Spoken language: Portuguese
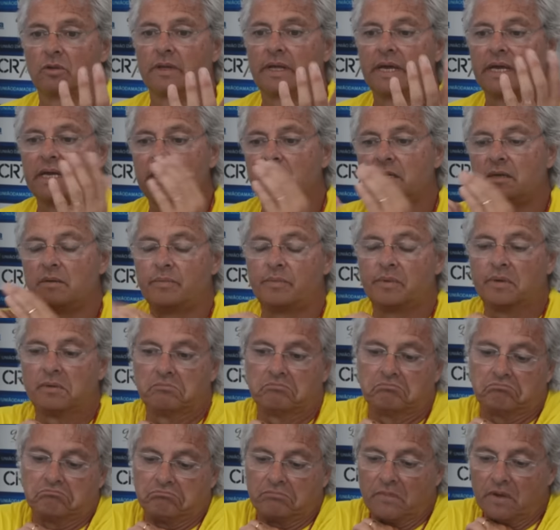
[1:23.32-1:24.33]
a equipa,
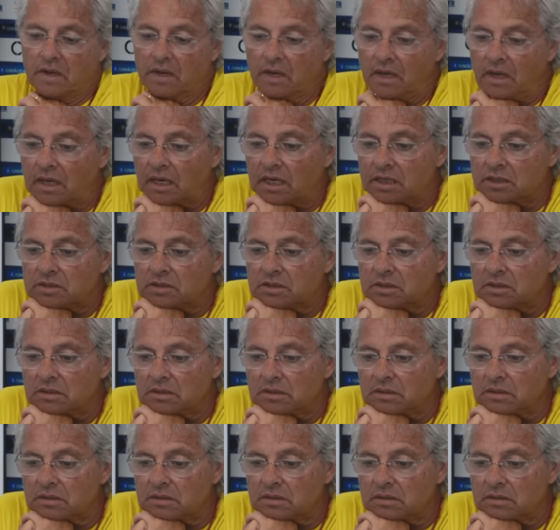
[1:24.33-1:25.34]
acho
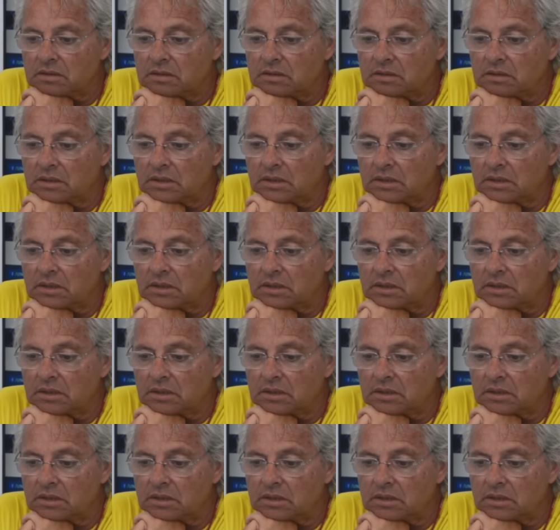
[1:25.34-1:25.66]
que,